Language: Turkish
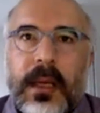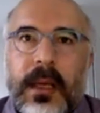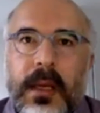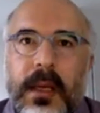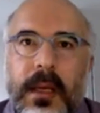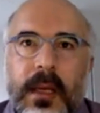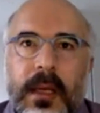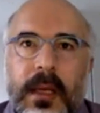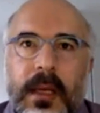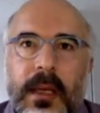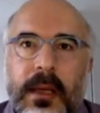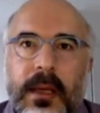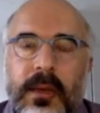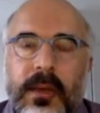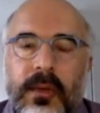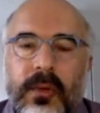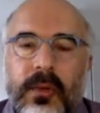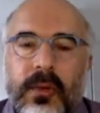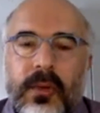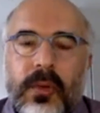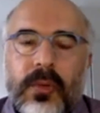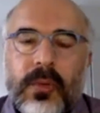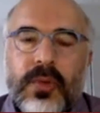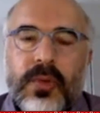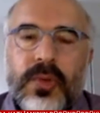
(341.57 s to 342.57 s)
e,
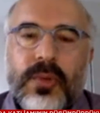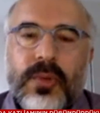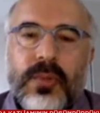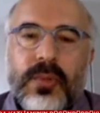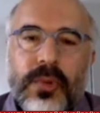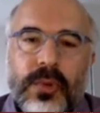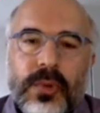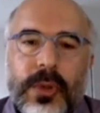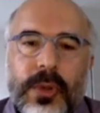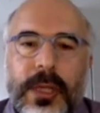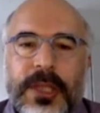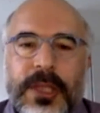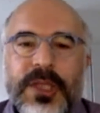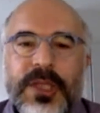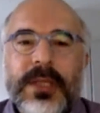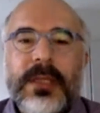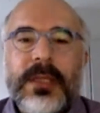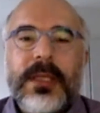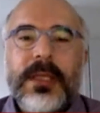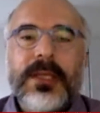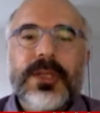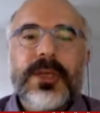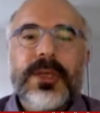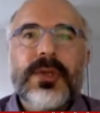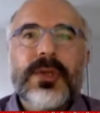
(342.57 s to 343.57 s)
günümüzün bu
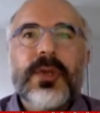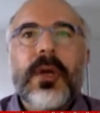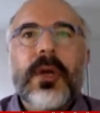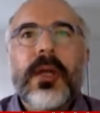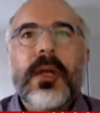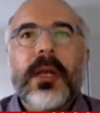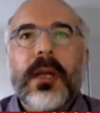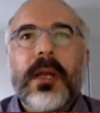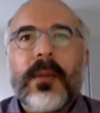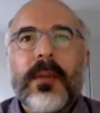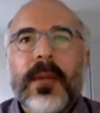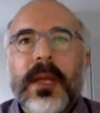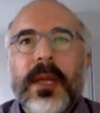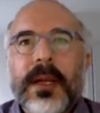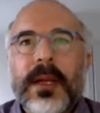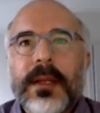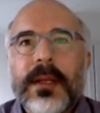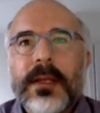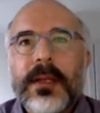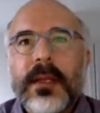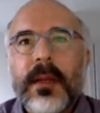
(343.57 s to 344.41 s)
eşitlikçi söylemleri,